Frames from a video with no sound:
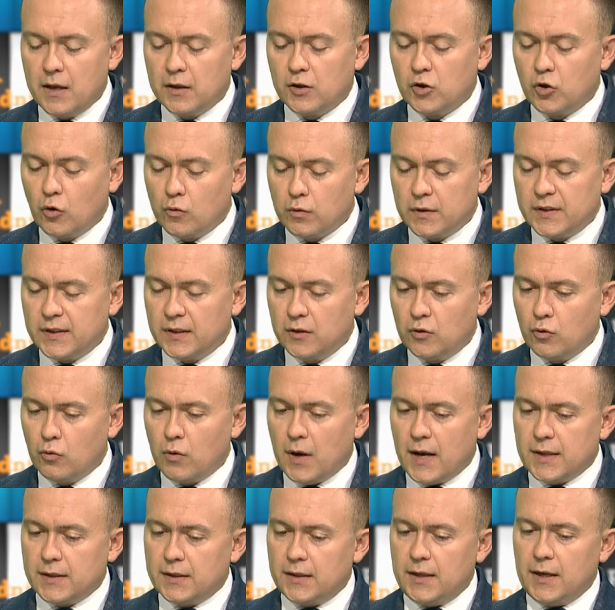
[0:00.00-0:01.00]
tą
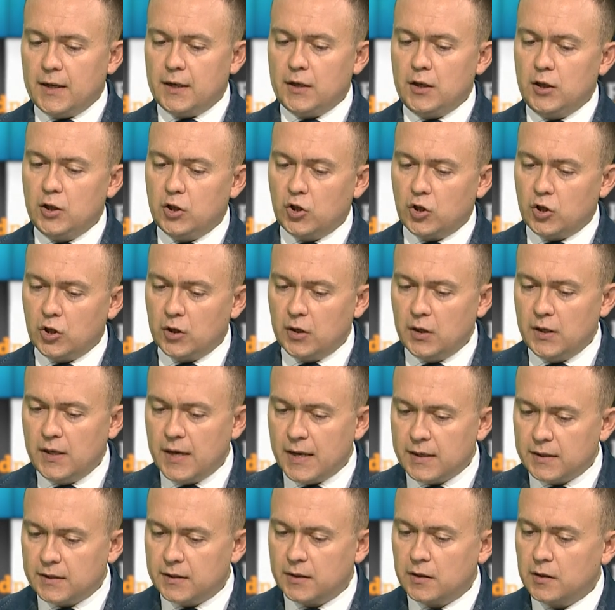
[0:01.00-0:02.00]
sytuację i czy
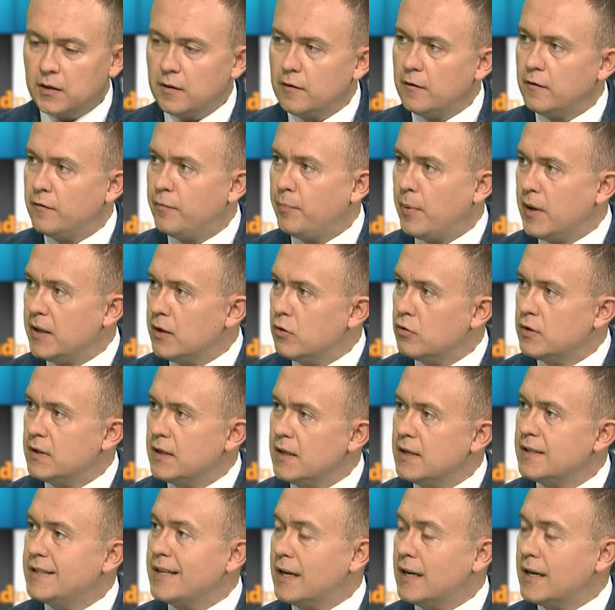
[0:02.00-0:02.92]
jest w Pana ocenie